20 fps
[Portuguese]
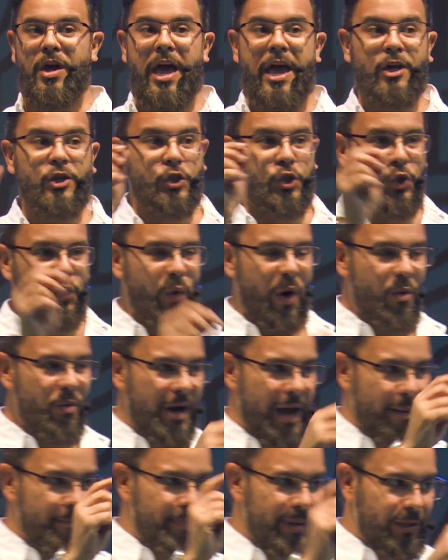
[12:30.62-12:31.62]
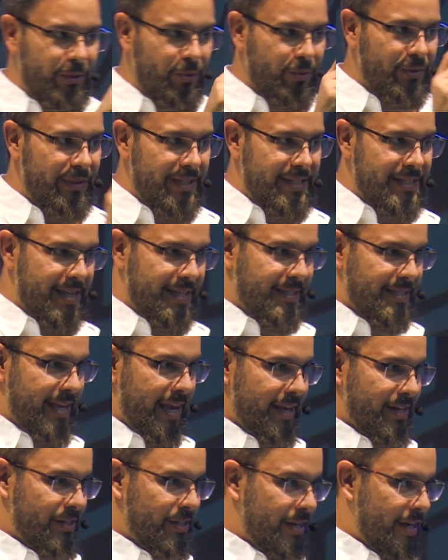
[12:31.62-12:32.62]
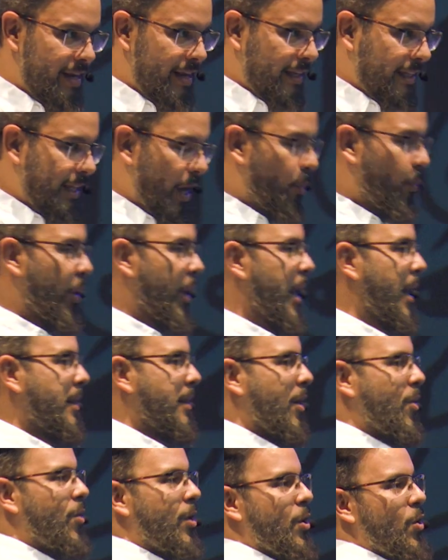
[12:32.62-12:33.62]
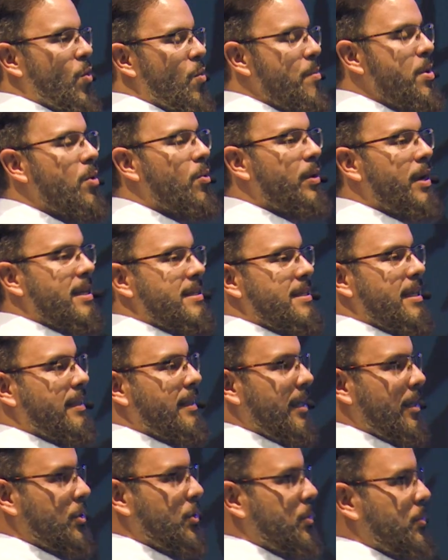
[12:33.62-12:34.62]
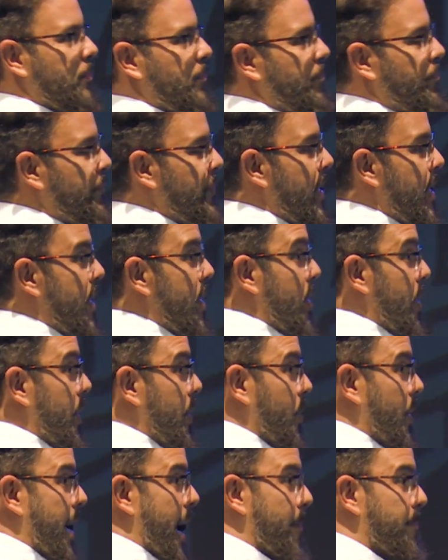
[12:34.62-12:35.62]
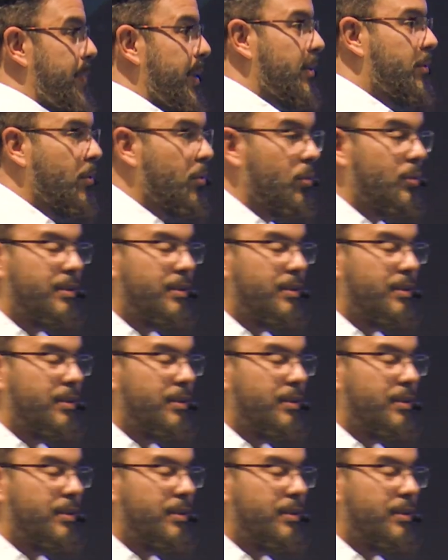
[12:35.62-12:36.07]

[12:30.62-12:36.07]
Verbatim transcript: Em João capítulo 17. Dá uma olhada agora comigo nesse texto. Capítulo